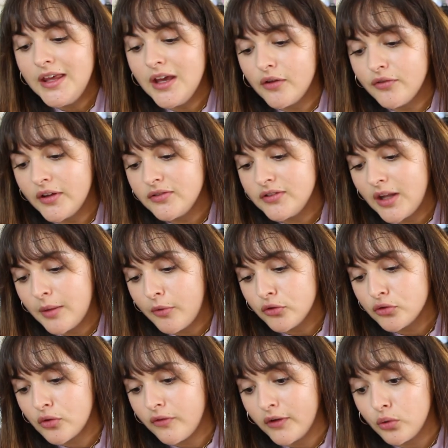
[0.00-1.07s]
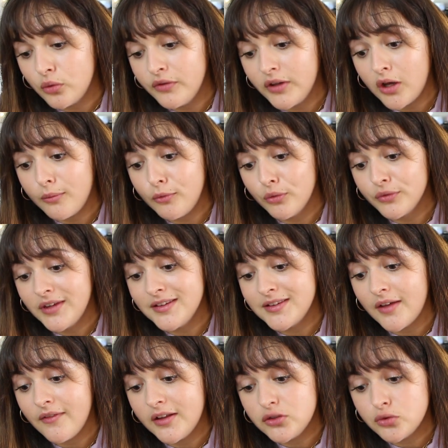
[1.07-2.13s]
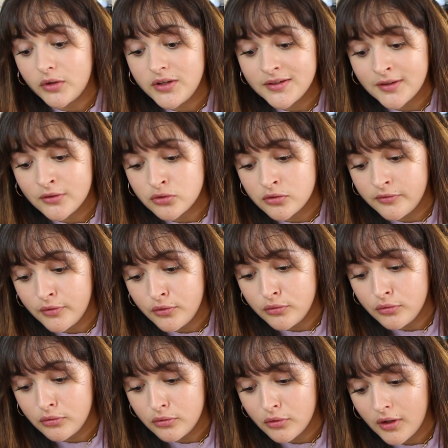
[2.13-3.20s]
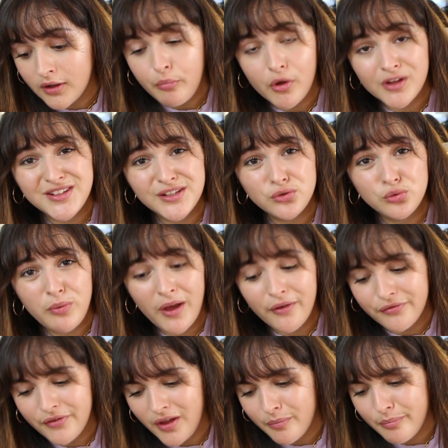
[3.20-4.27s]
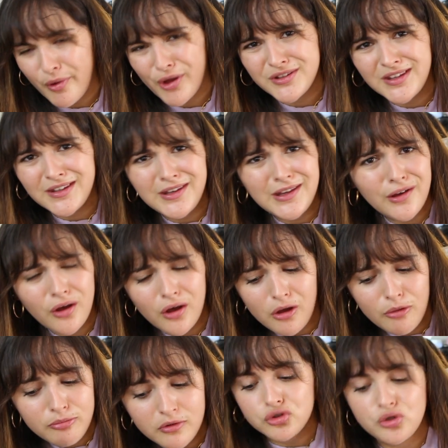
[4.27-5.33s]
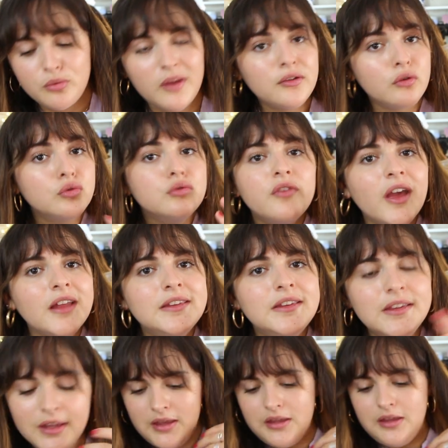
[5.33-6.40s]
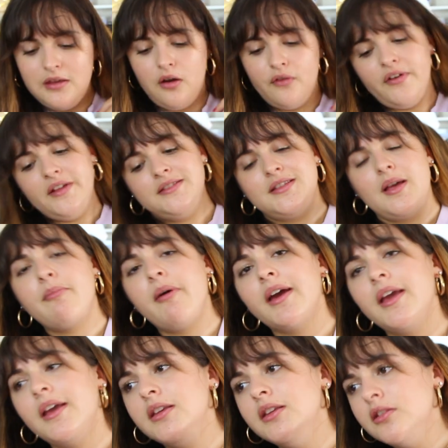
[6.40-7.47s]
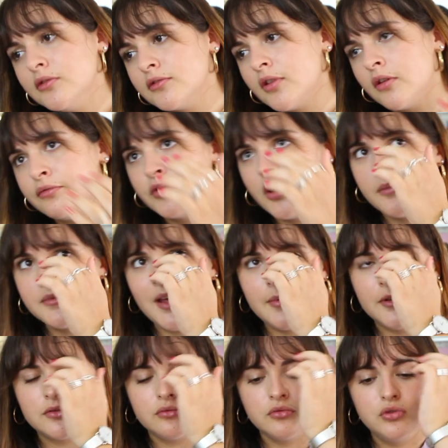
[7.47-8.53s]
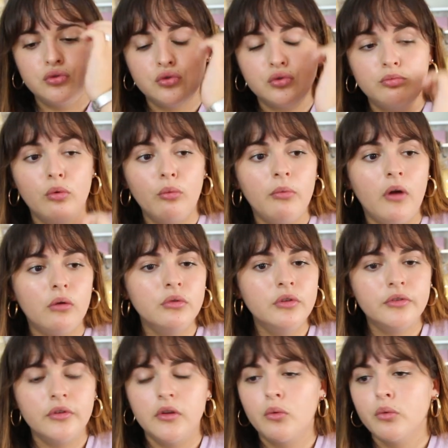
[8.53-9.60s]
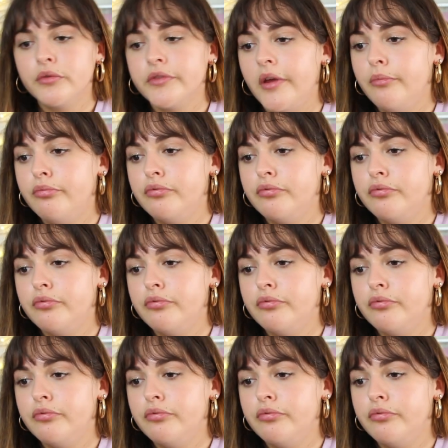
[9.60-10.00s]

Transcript: Et en fait finalement ce qu'on va trouver comme conseil ça va être soigner sa chevelure, porter du parfum, porter des robes, se mettre du vernis. Et en fait ça paraît innocent vu comme ça parce qu'on se dit juste bon bah oui c'est des conseils